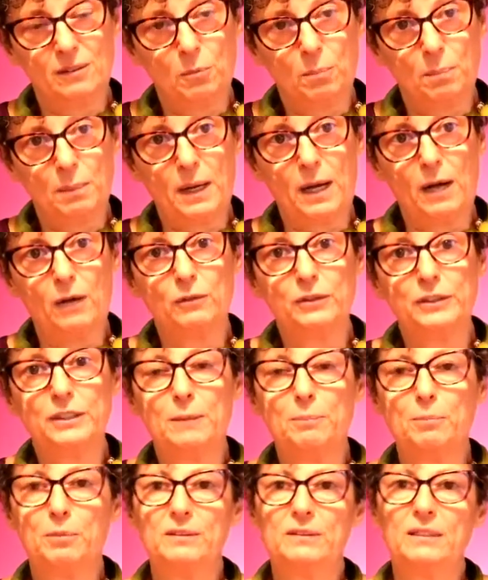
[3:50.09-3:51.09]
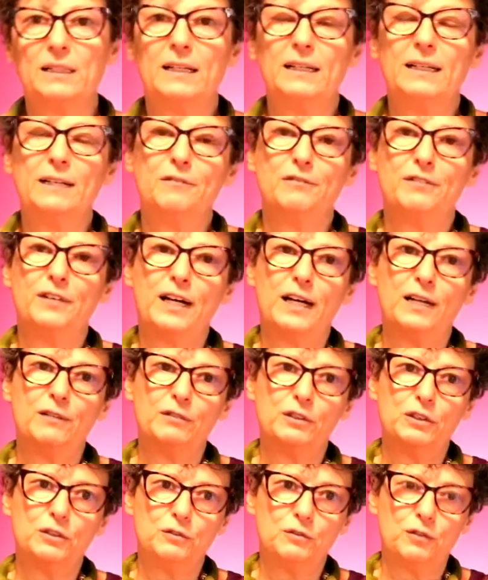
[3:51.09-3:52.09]
São Paulo e depois ela
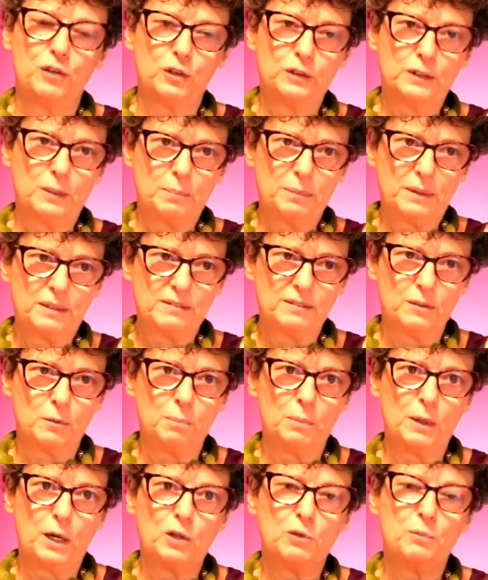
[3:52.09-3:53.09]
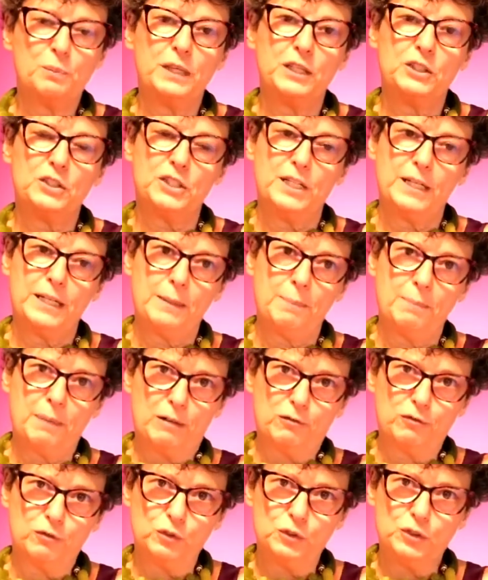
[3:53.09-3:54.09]
levava de volta para São Paulo porque tinha que ir
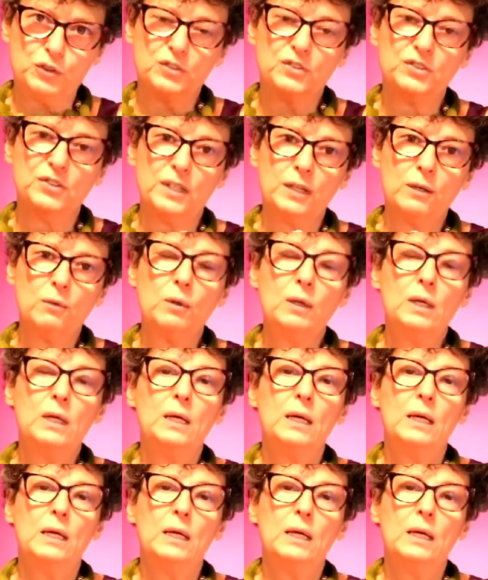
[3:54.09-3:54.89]
para a fundição.